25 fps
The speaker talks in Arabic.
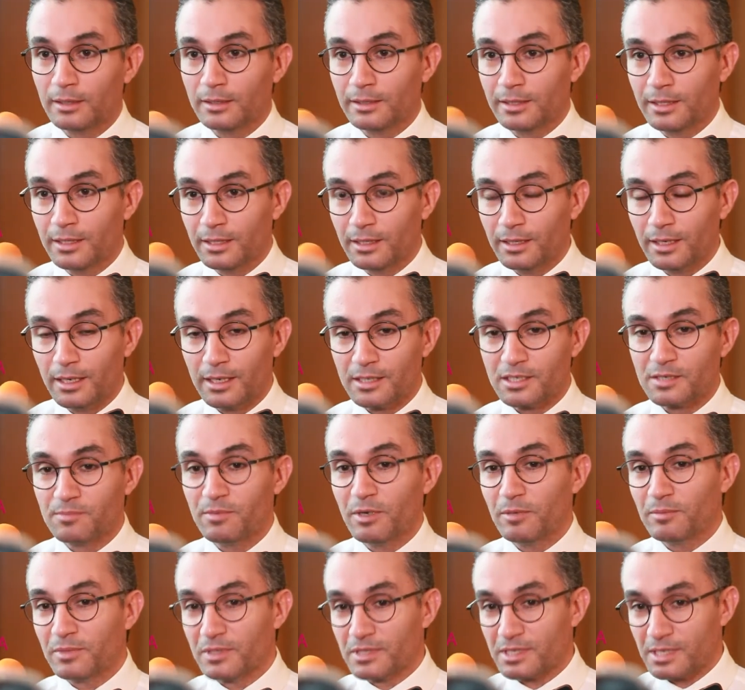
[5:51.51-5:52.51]

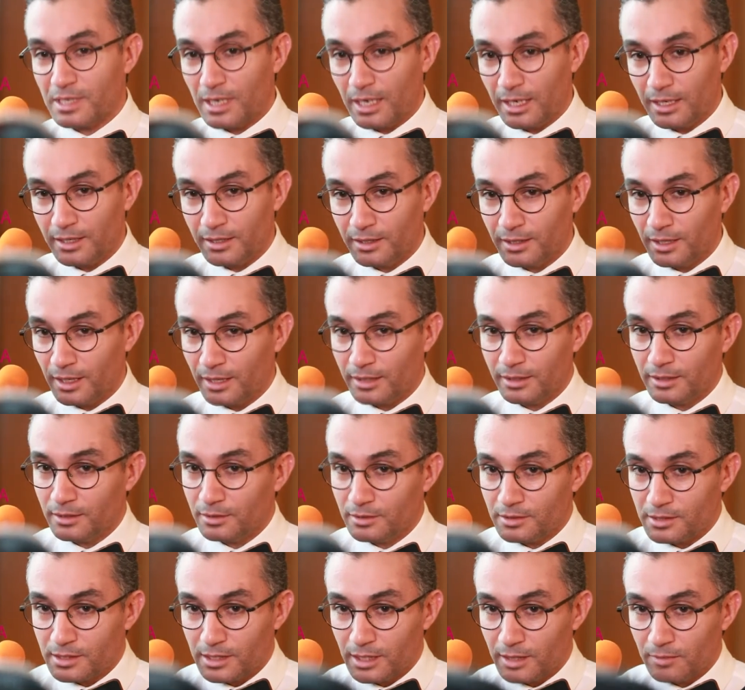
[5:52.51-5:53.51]
لاسباب صحيه يعني
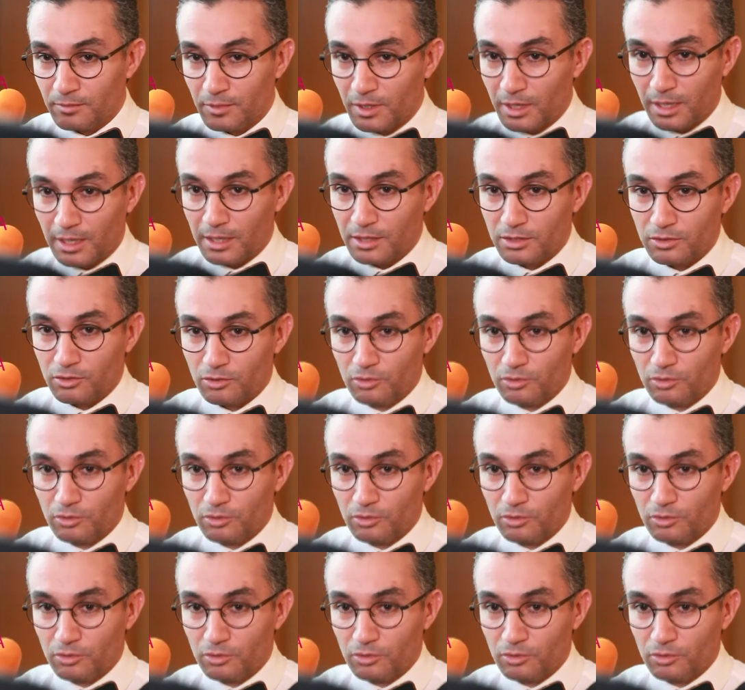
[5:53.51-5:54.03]
انسان ما نعرفش